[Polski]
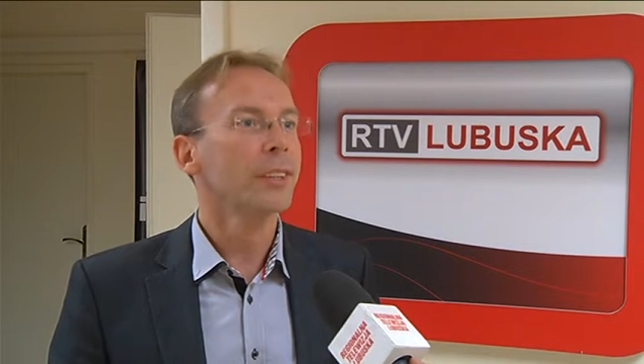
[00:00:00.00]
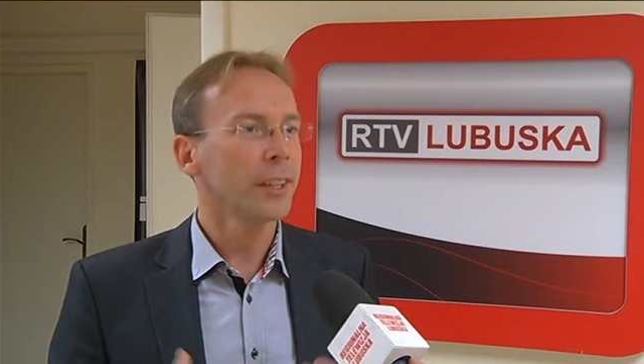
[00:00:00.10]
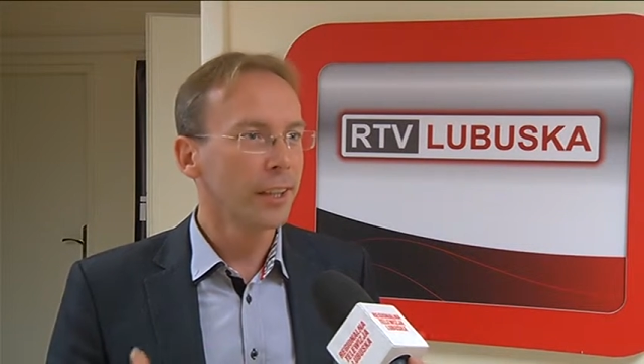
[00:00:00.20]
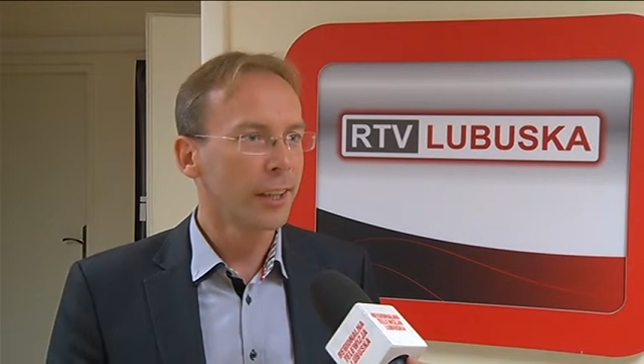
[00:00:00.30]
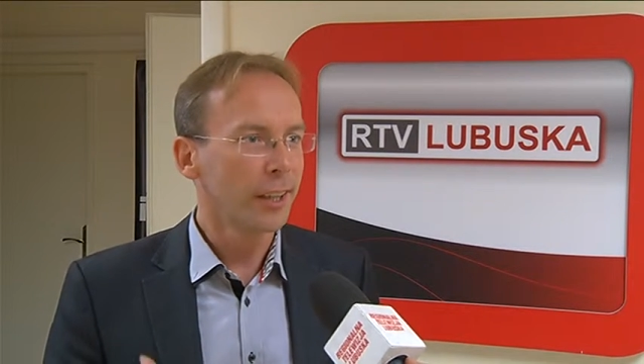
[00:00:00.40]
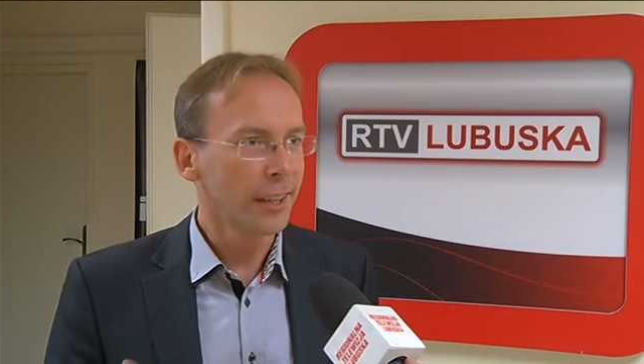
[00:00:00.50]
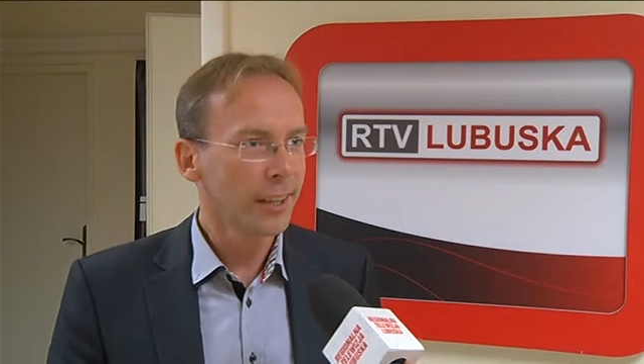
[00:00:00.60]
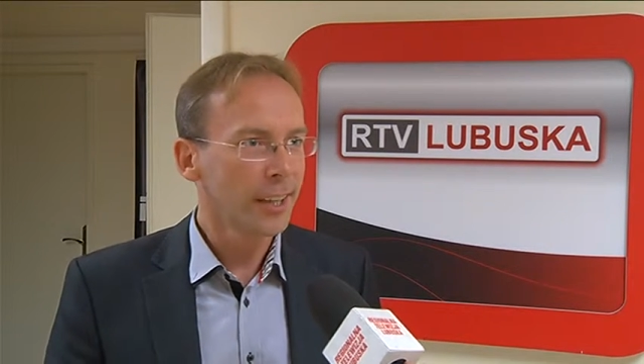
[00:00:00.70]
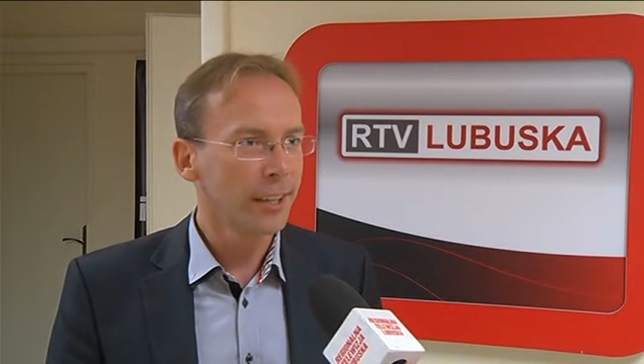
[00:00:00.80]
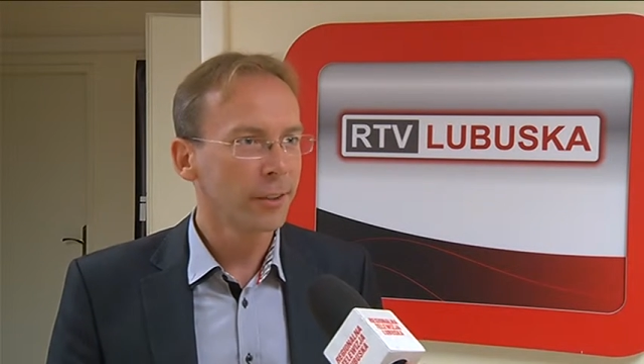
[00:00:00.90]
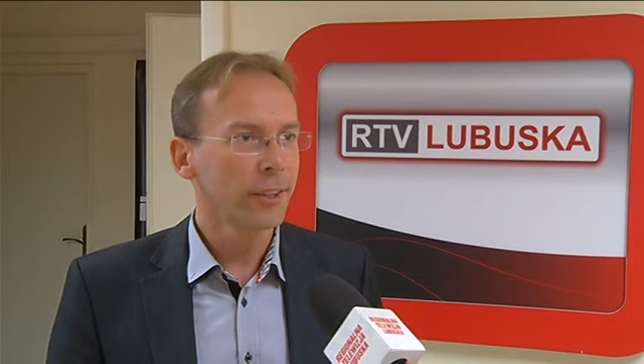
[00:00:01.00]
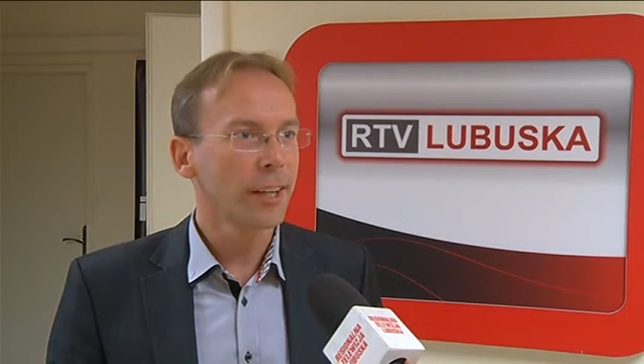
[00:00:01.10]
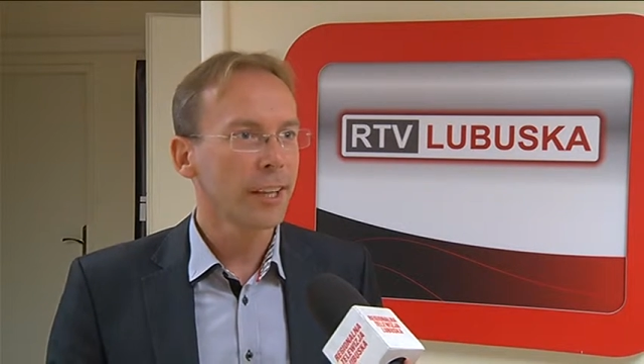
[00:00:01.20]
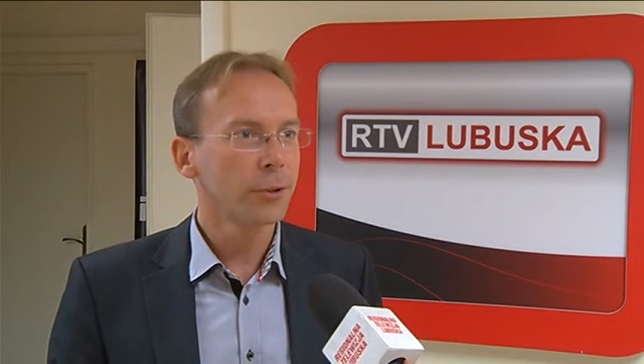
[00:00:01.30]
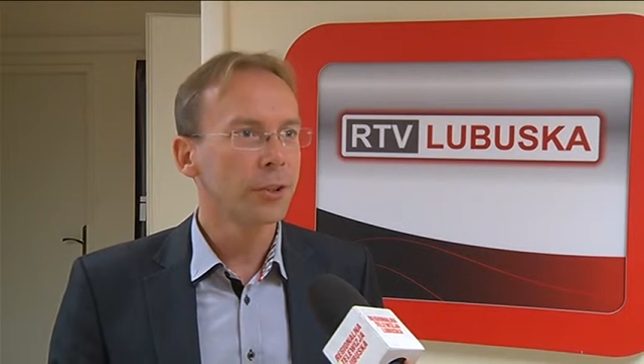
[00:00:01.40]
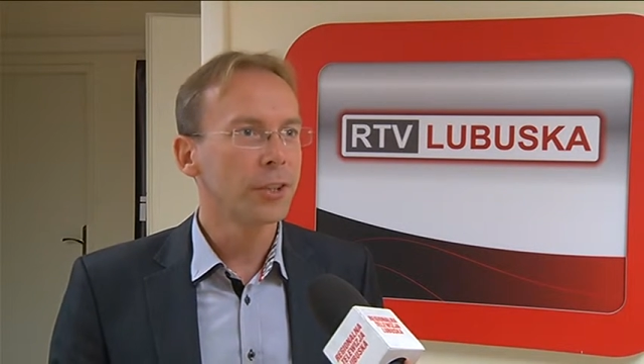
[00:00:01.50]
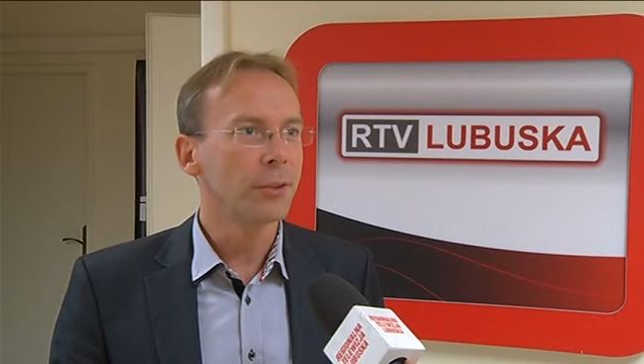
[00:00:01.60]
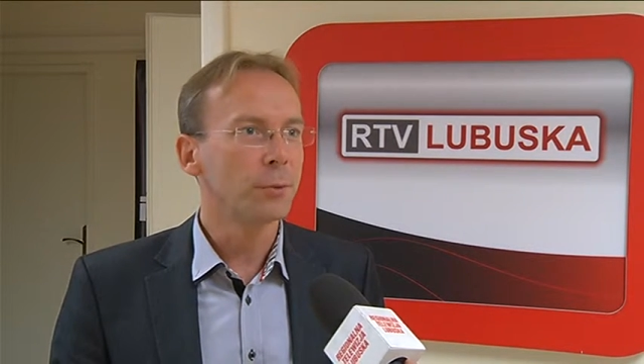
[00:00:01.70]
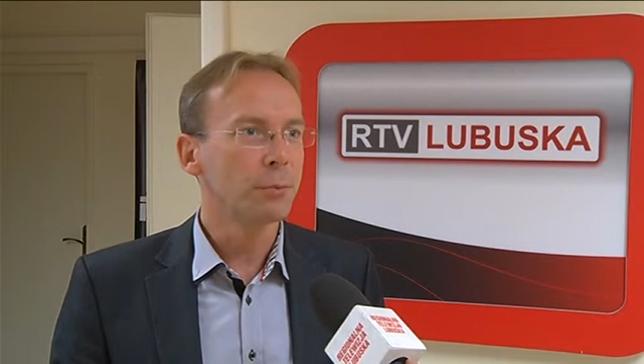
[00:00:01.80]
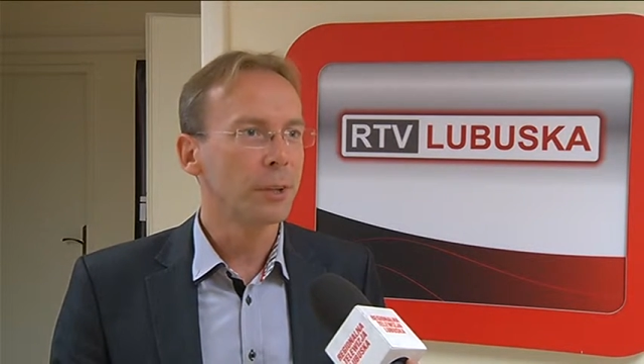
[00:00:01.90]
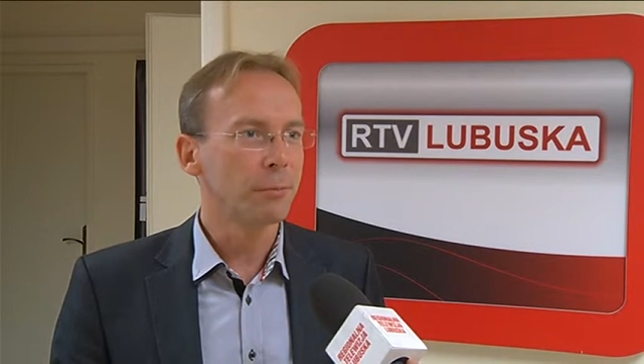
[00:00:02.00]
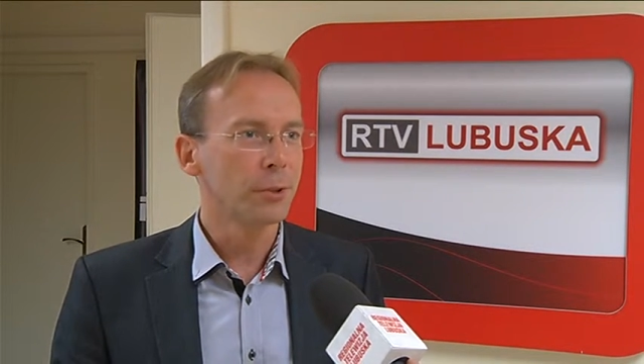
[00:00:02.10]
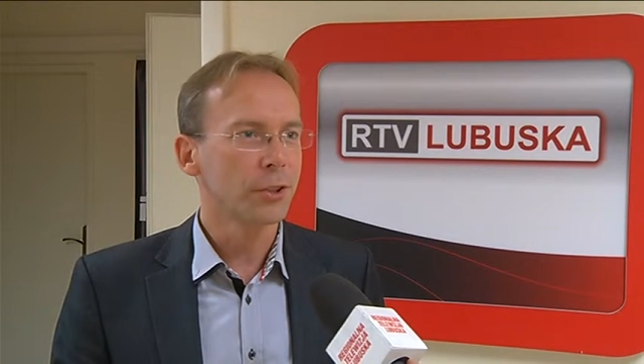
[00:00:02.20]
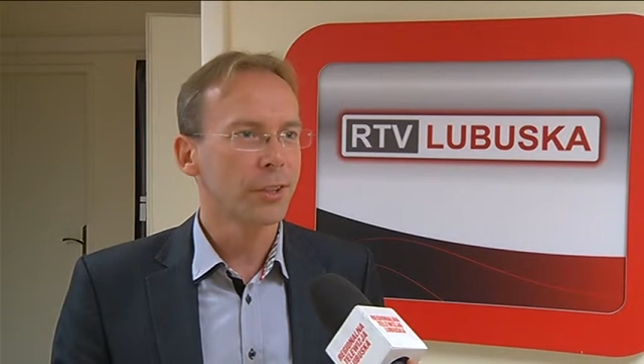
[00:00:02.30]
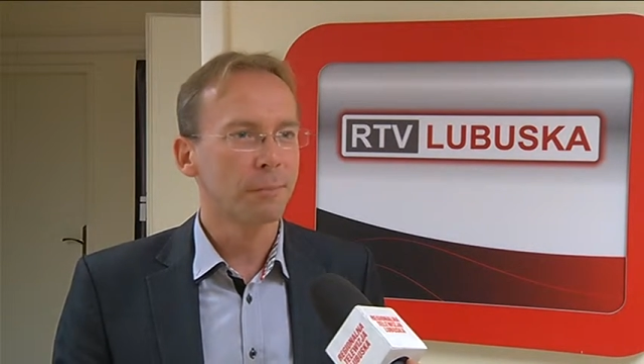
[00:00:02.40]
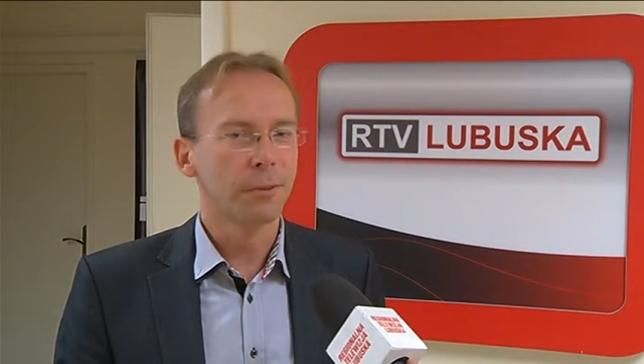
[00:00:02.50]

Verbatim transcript: Ten, e, ta radość i ten uśmiech może